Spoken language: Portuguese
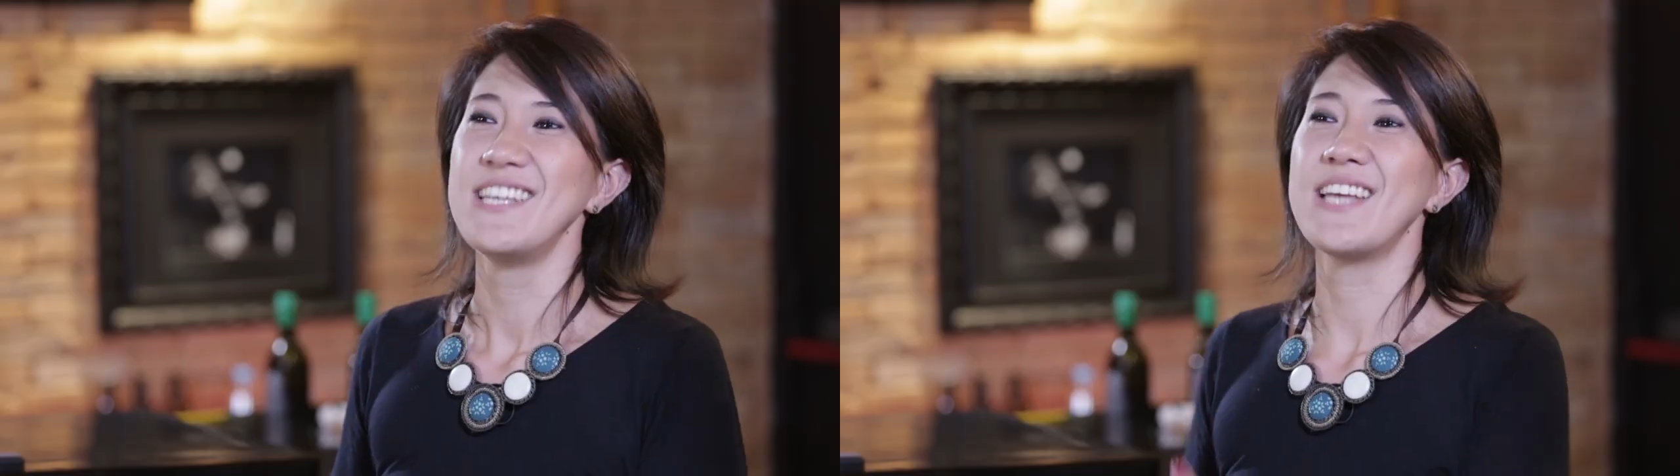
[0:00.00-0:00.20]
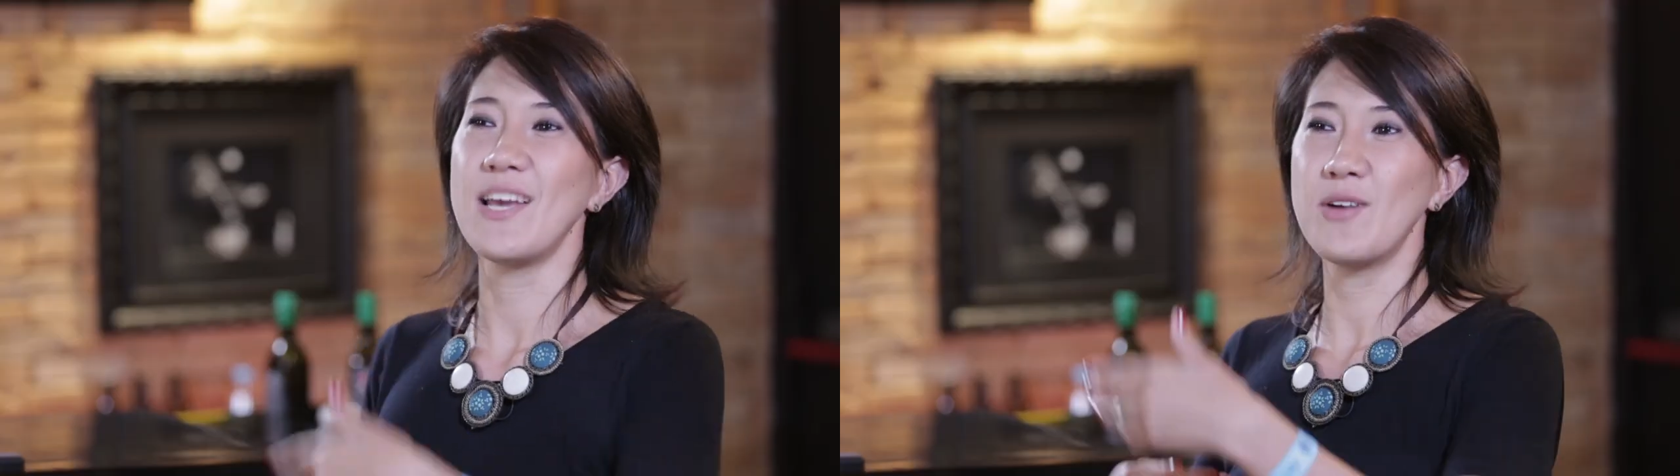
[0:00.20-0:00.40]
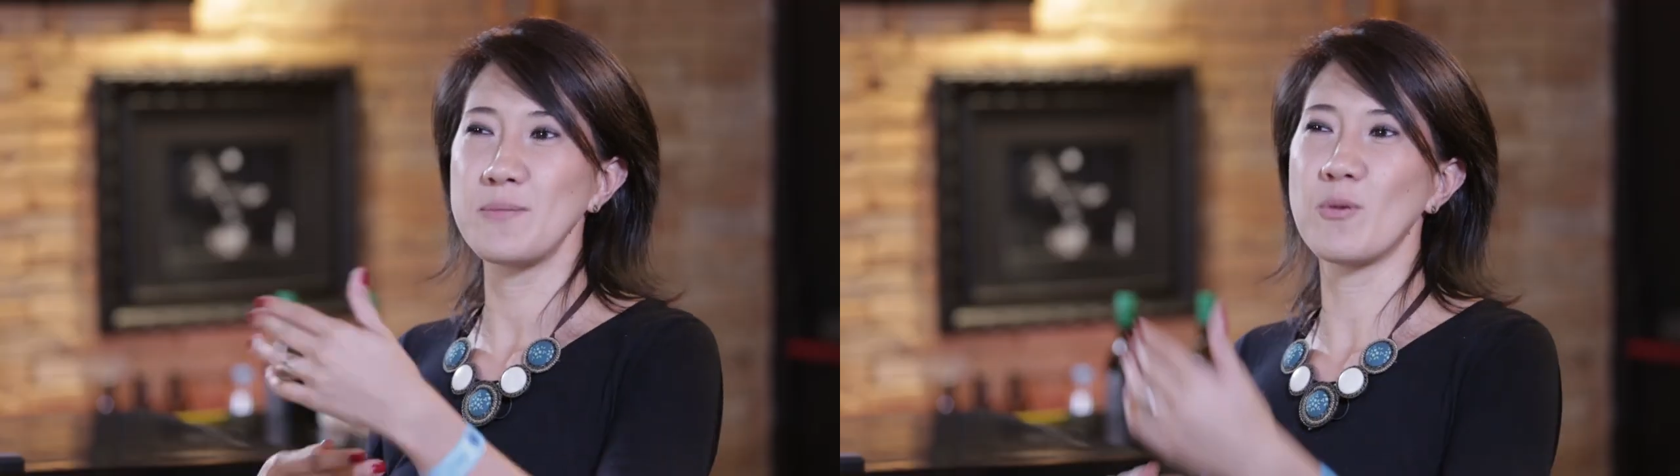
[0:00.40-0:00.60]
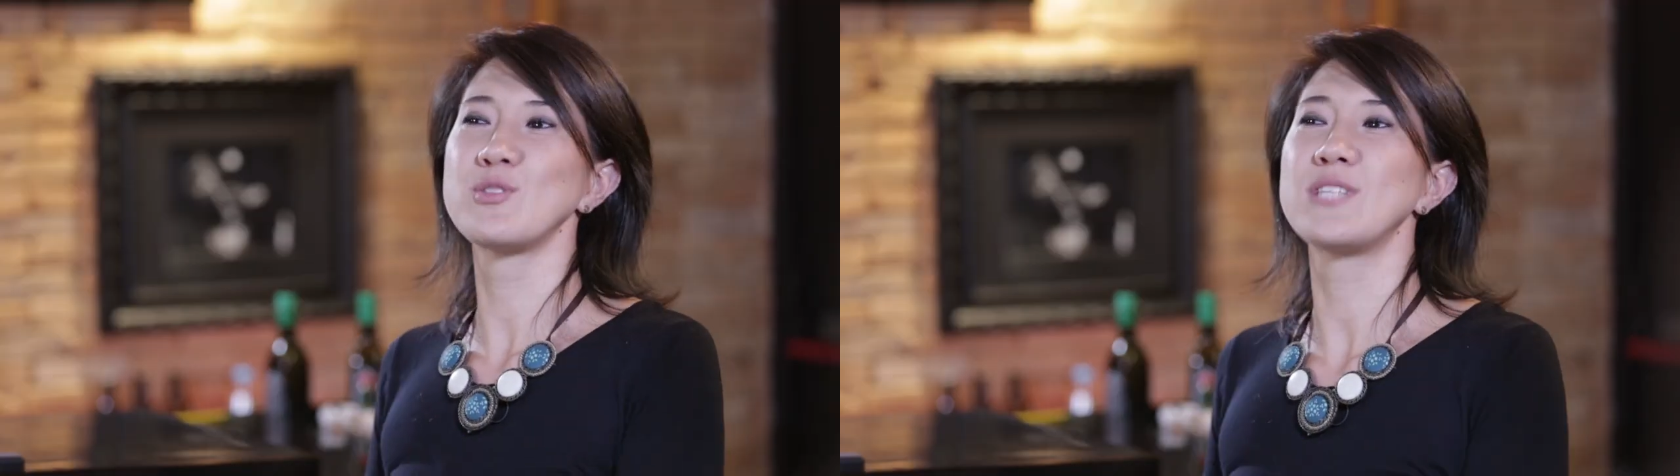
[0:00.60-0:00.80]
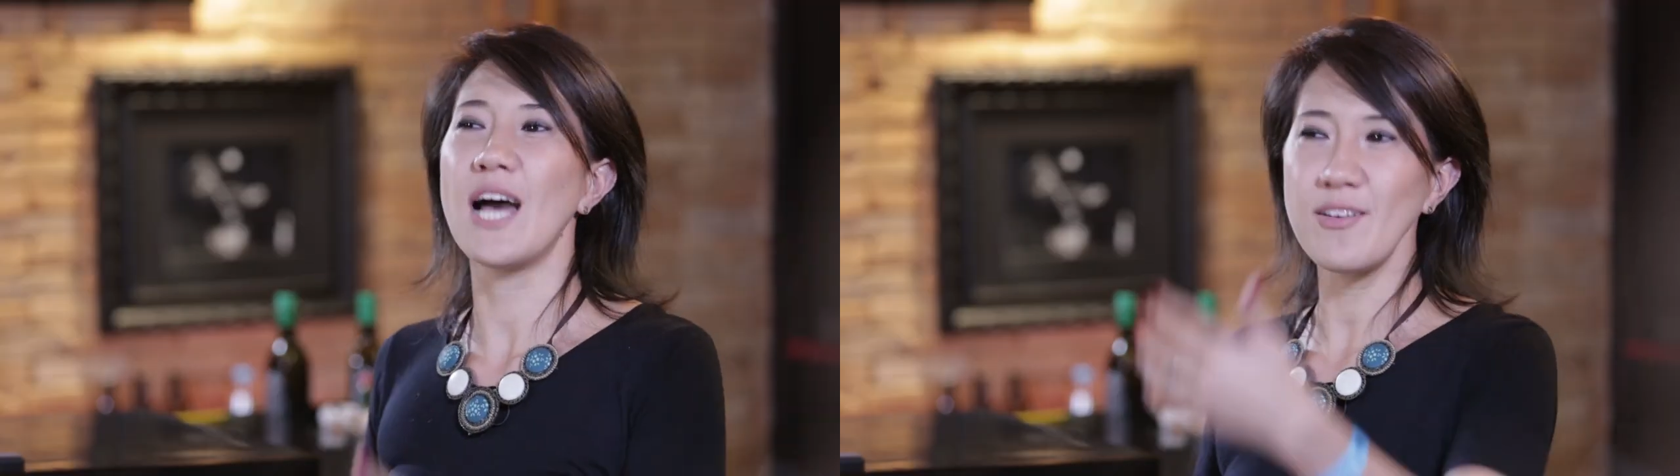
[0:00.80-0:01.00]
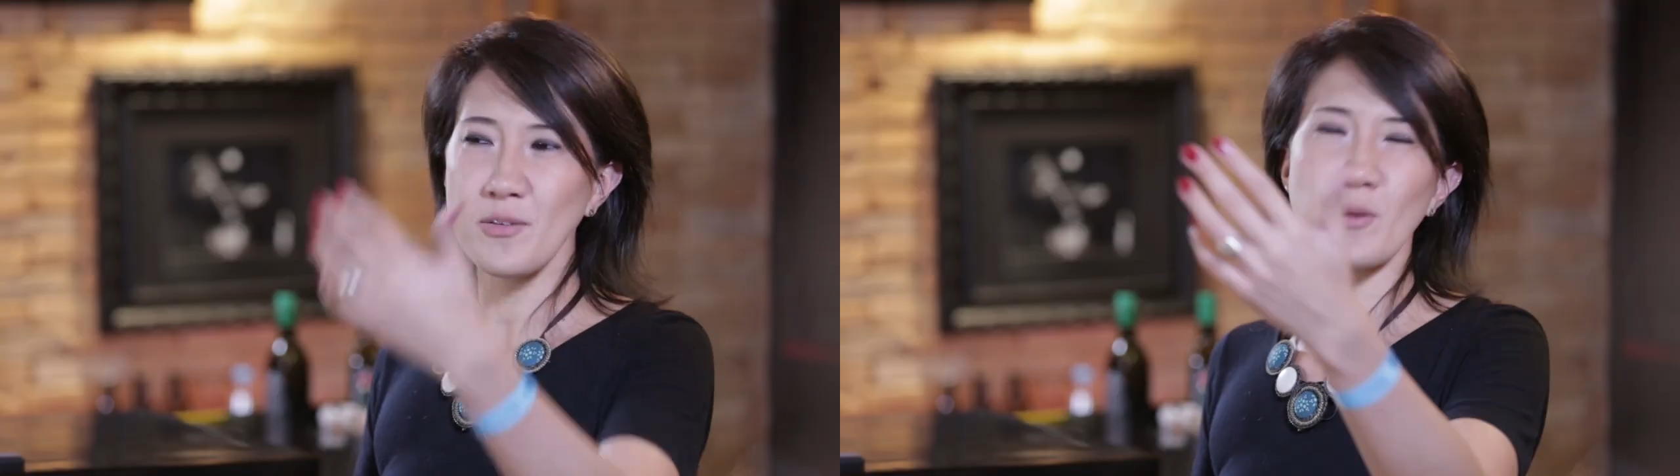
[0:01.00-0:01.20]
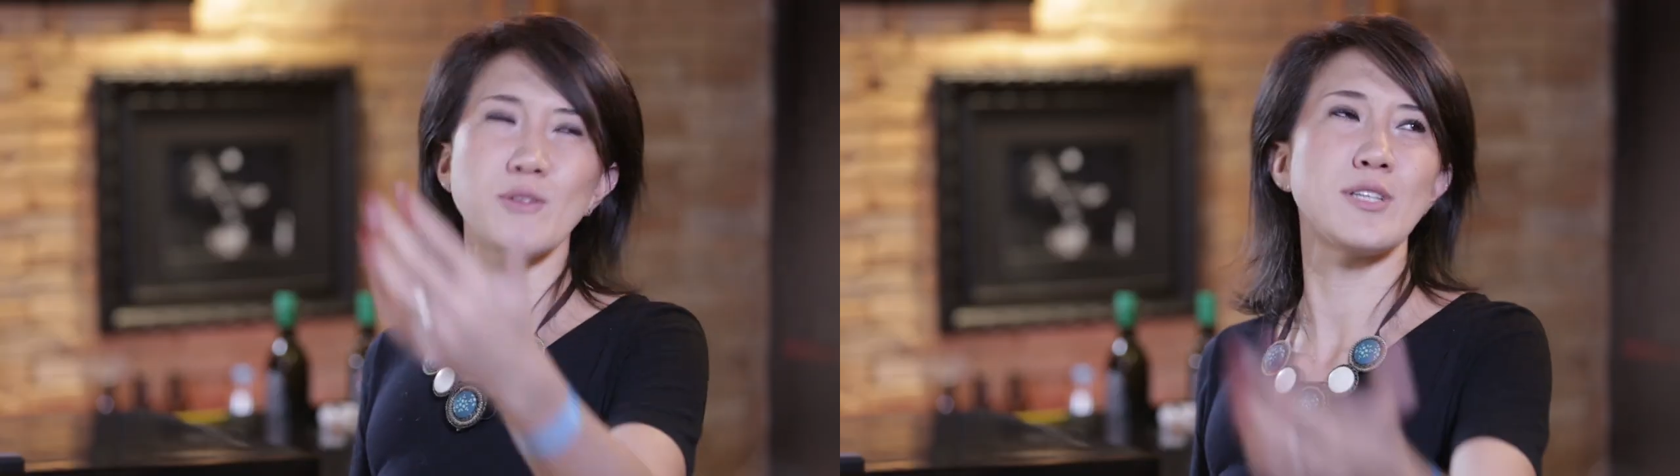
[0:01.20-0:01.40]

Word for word: E aí o responsável pelo